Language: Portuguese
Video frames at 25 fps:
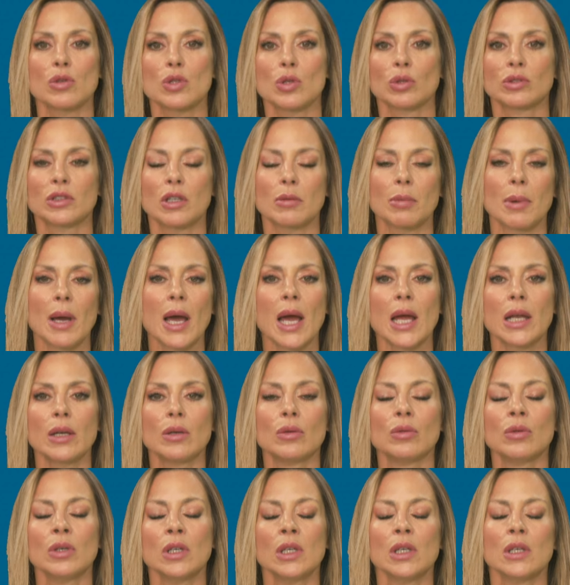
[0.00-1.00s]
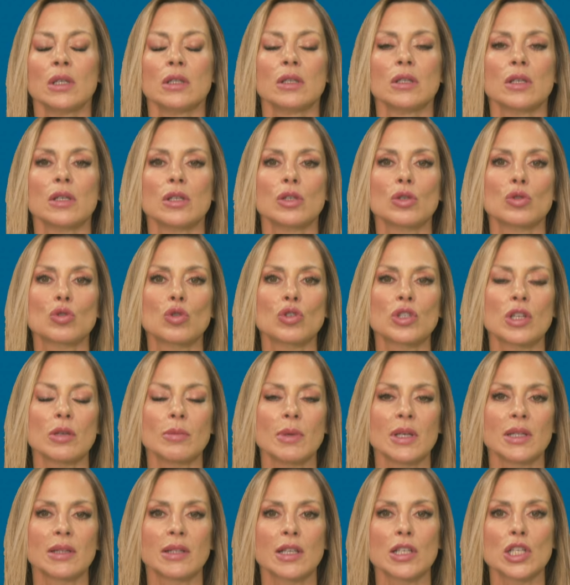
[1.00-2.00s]
o seu trabalho, eh,
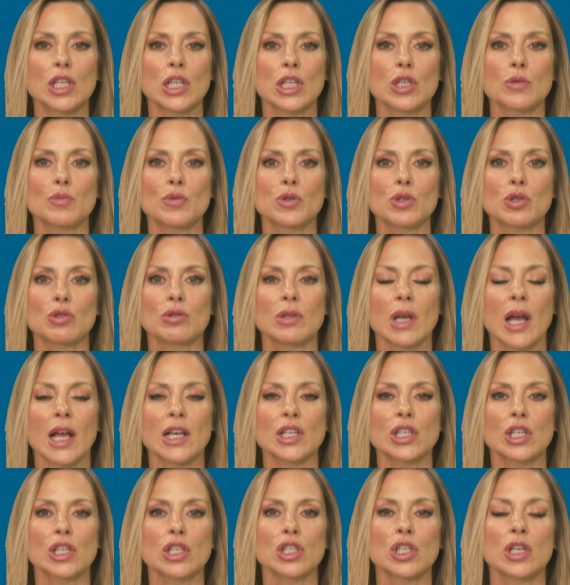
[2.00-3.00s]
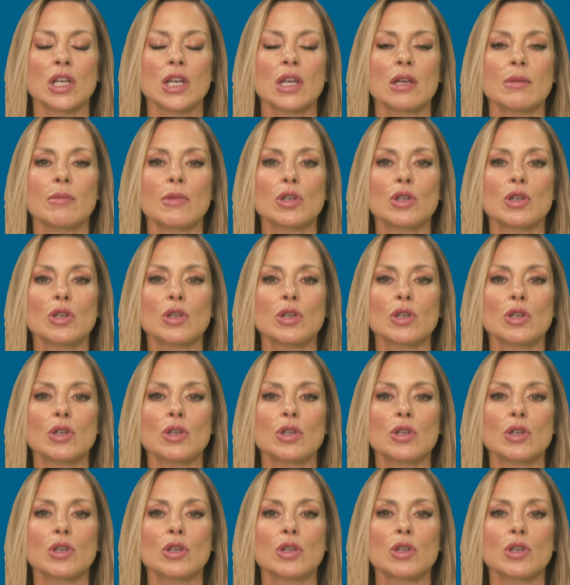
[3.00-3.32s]
justamente essas personagens,